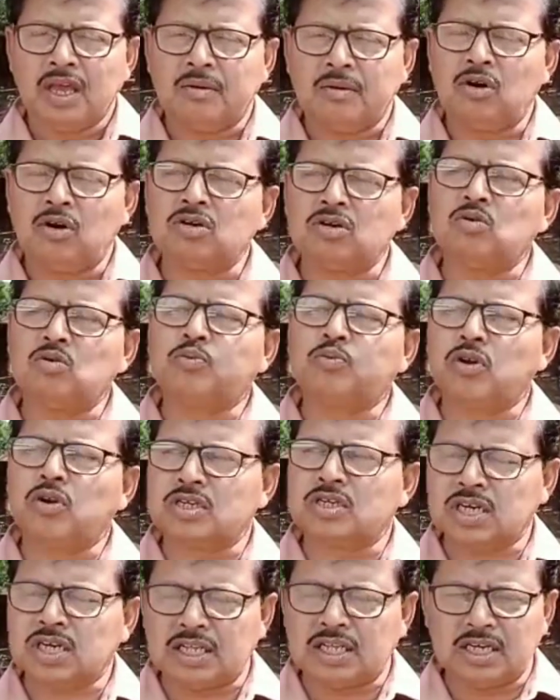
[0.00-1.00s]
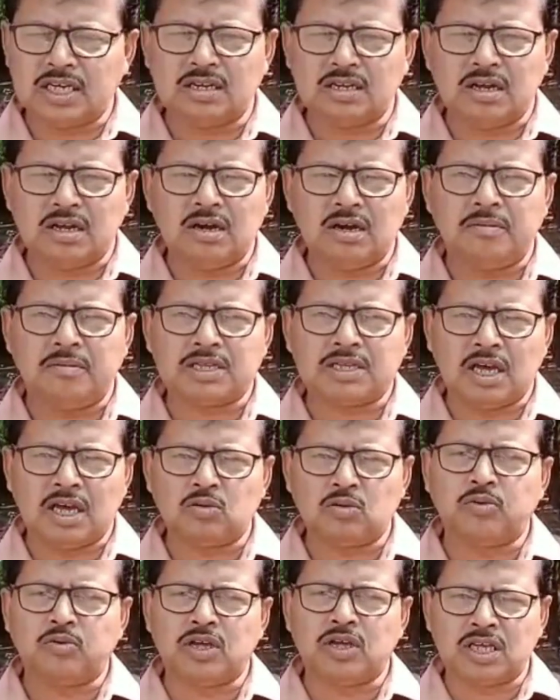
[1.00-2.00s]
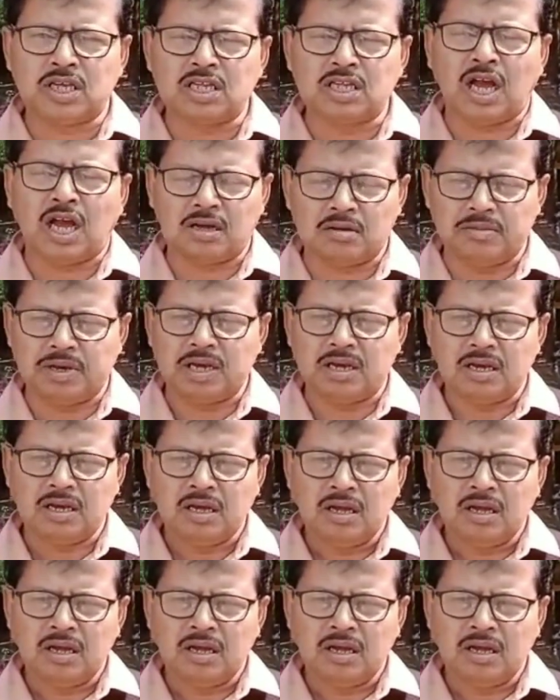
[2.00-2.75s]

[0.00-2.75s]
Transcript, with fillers: এবং উপরে ছাদের মাথার উপরে কি থাকবে